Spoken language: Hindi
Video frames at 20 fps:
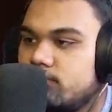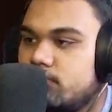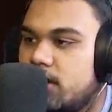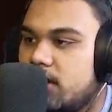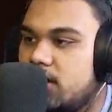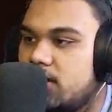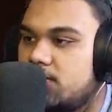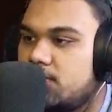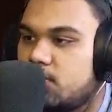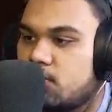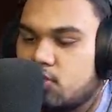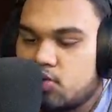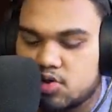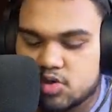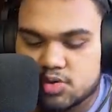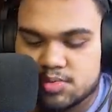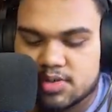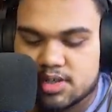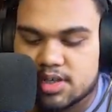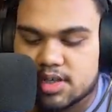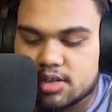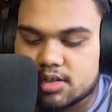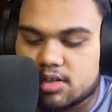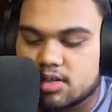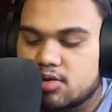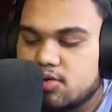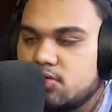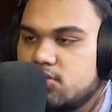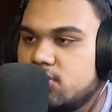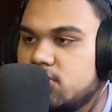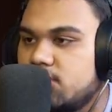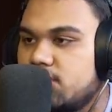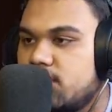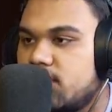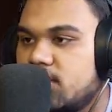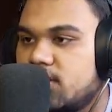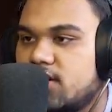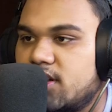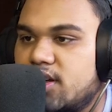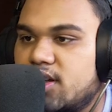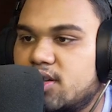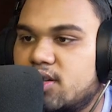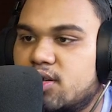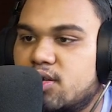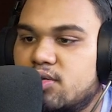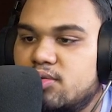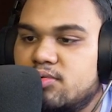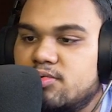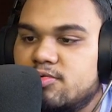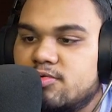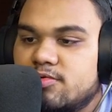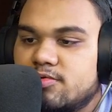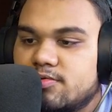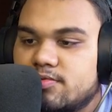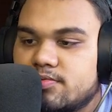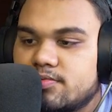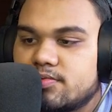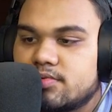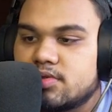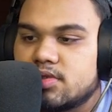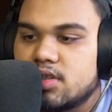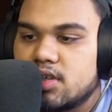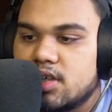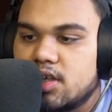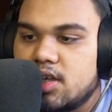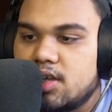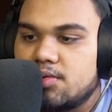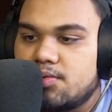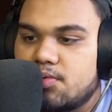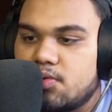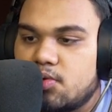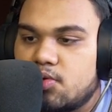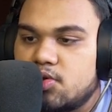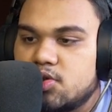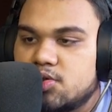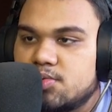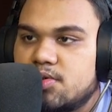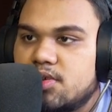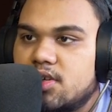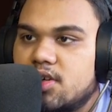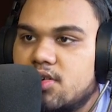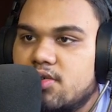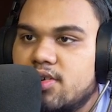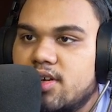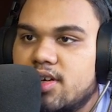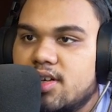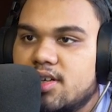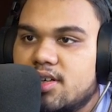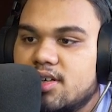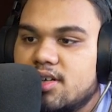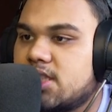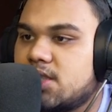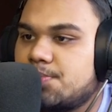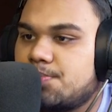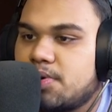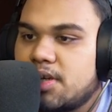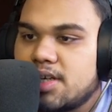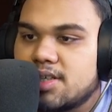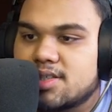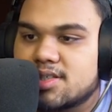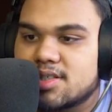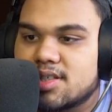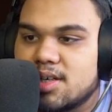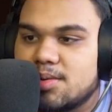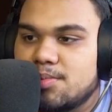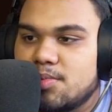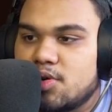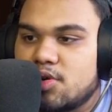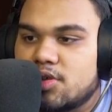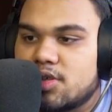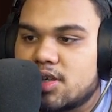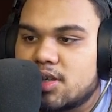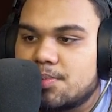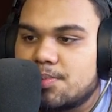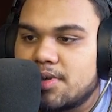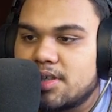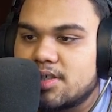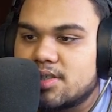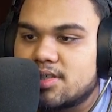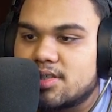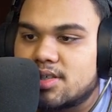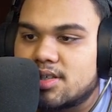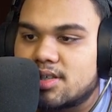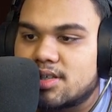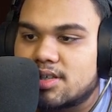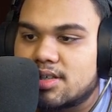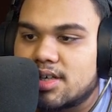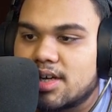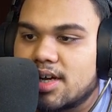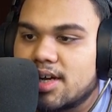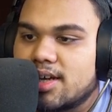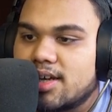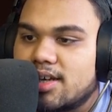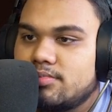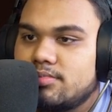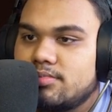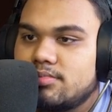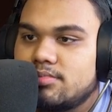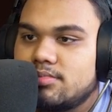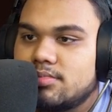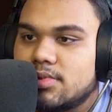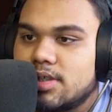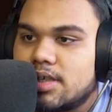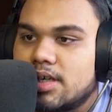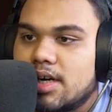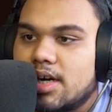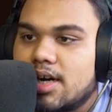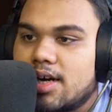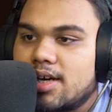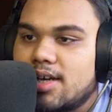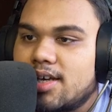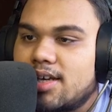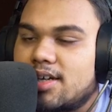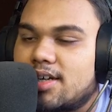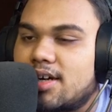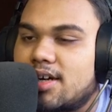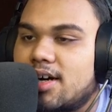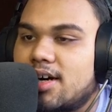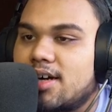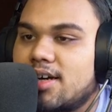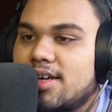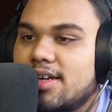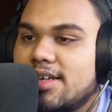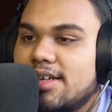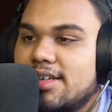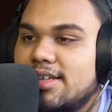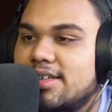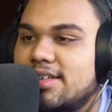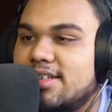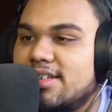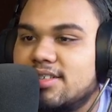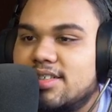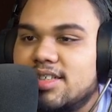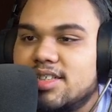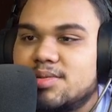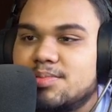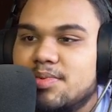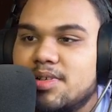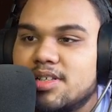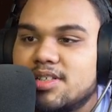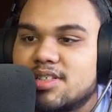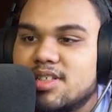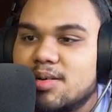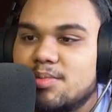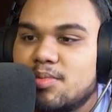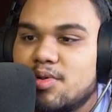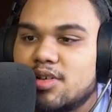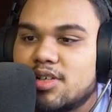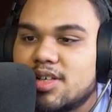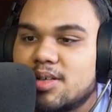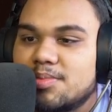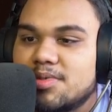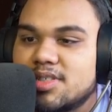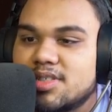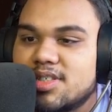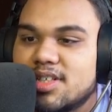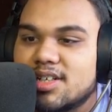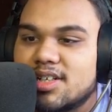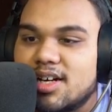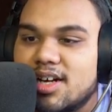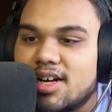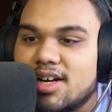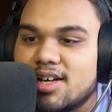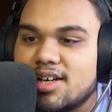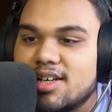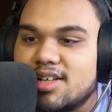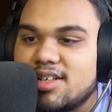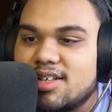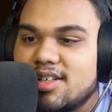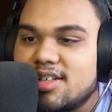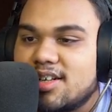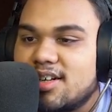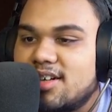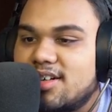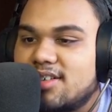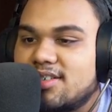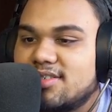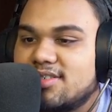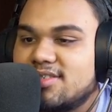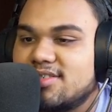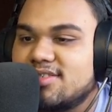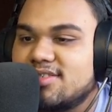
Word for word: पहले फोर्ज बनाता हूँ फिर देखता हूँ ये फोर्ज बनाओ एक एक प्लस का मोटर पेस्टर कहाँ है कहाँ है कहाँ है इस प्लस का मोटर पेस्टर कहाँ है ये रहा